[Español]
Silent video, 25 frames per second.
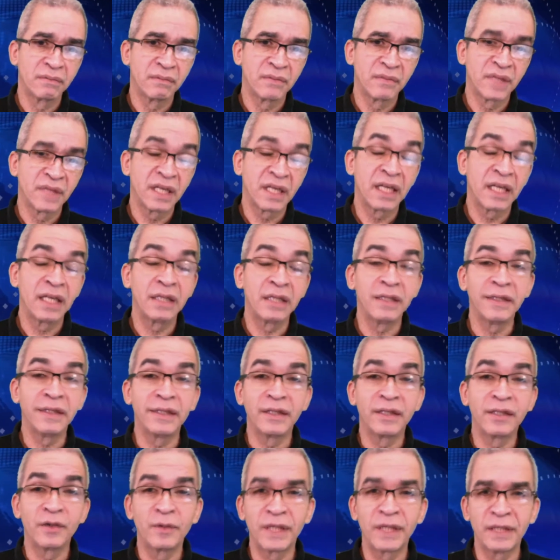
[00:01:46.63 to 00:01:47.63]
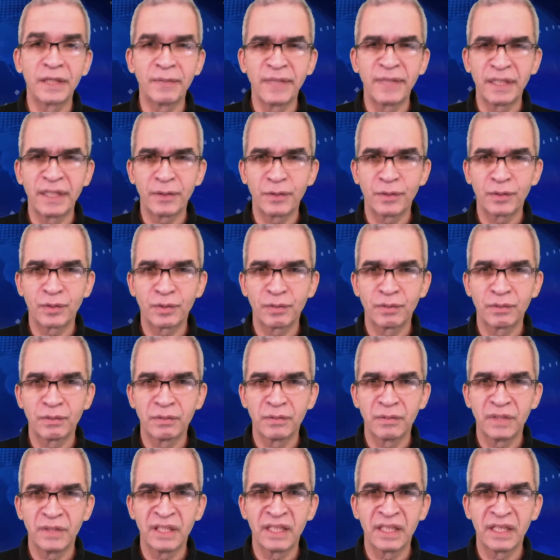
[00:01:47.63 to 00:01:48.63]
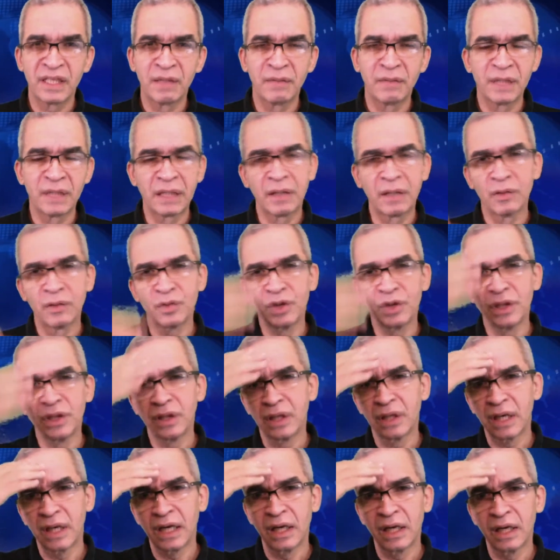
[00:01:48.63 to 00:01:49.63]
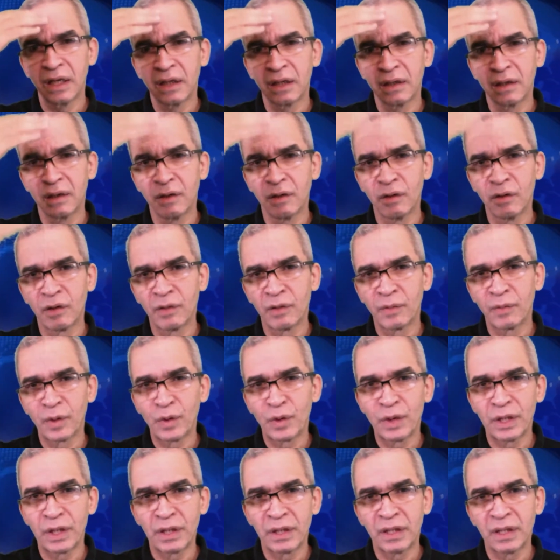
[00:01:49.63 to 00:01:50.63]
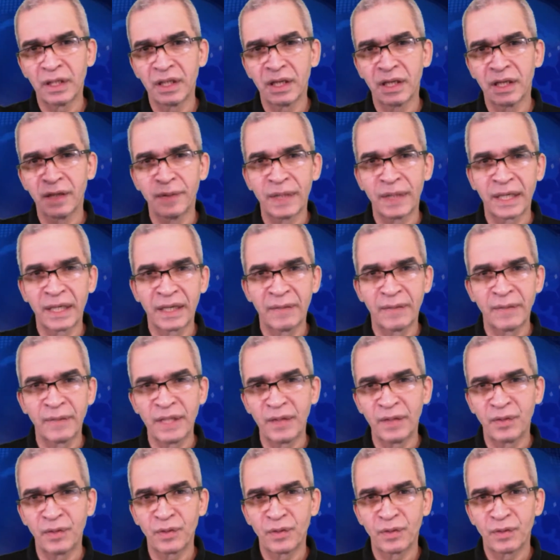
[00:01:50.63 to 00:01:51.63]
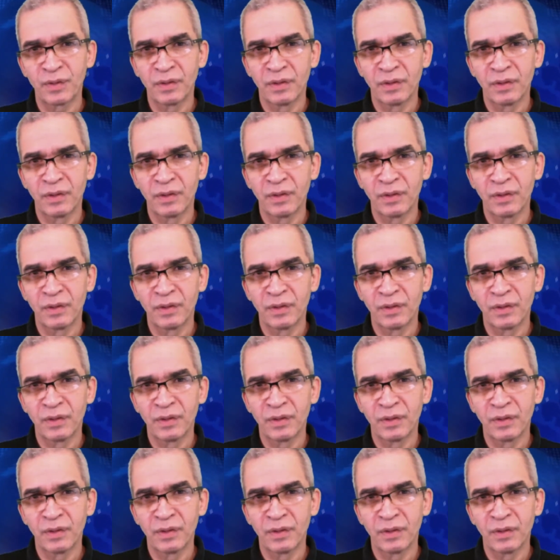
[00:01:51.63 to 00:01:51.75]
Que el dinero vale menos y que el Banco Central lo que proyecta es que valga menos.